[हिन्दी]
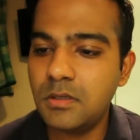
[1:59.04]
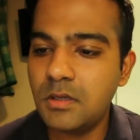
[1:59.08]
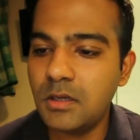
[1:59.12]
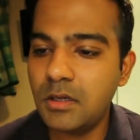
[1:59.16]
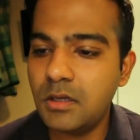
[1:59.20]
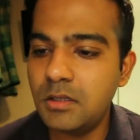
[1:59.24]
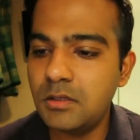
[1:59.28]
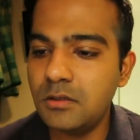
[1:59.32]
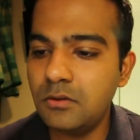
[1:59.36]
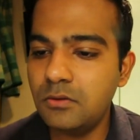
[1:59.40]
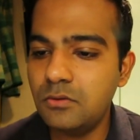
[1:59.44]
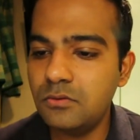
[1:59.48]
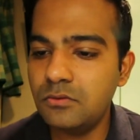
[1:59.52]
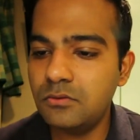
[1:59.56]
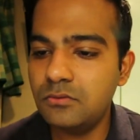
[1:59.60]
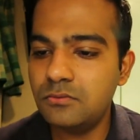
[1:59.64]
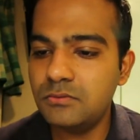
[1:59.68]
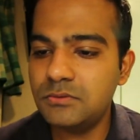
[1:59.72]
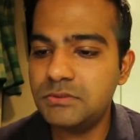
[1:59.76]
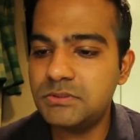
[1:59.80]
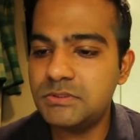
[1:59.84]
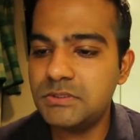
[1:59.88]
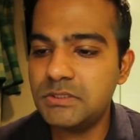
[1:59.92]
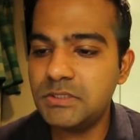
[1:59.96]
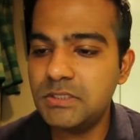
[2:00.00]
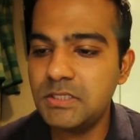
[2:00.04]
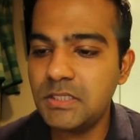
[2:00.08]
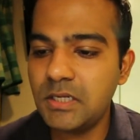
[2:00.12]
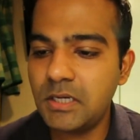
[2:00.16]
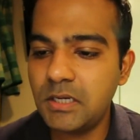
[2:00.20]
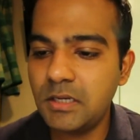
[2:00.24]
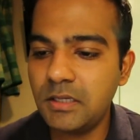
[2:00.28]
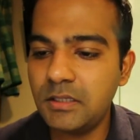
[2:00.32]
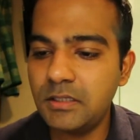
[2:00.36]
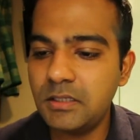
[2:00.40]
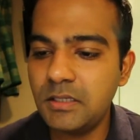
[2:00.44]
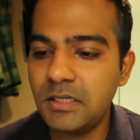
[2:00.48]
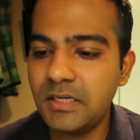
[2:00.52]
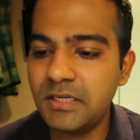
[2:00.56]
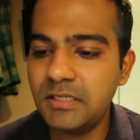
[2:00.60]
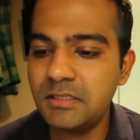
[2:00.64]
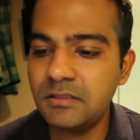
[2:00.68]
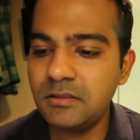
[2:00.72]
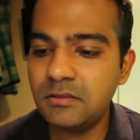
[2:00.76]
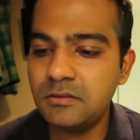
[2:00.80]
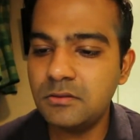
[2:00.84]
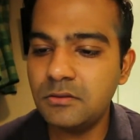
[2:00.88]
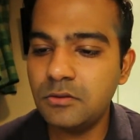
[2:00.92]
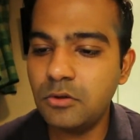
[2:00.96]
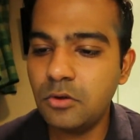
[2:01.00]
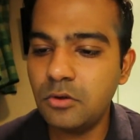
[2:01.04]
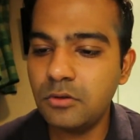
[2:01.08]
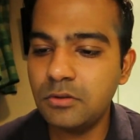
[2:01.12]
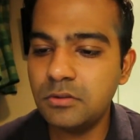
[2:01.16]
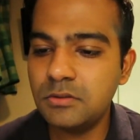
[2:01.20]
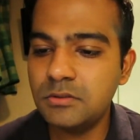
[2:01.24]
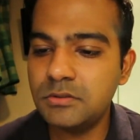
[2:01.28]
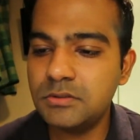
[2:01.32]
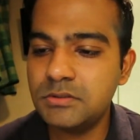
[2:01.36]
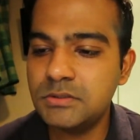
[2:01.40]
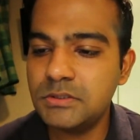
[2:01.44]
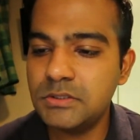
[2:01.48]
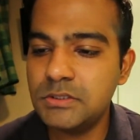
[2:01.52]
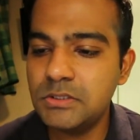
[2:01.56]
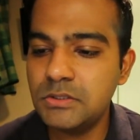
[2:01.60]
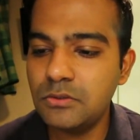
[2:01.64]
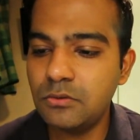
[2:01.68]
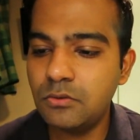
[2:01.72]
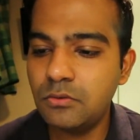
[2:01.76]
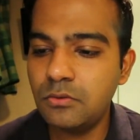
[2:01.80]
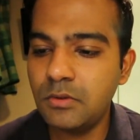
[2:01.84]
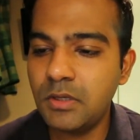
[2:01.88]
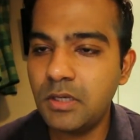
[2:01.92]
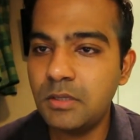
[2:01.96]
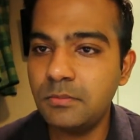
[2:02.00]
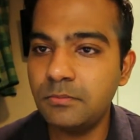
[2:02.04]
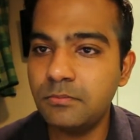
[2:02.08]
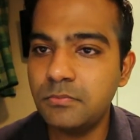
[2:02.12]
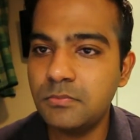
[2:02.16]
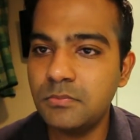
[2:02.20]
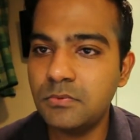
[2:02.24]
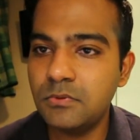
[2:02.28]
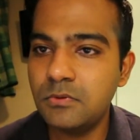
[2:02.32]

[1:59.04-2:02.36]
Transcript: एल ओ जी आई एन डॉट सी ओ एम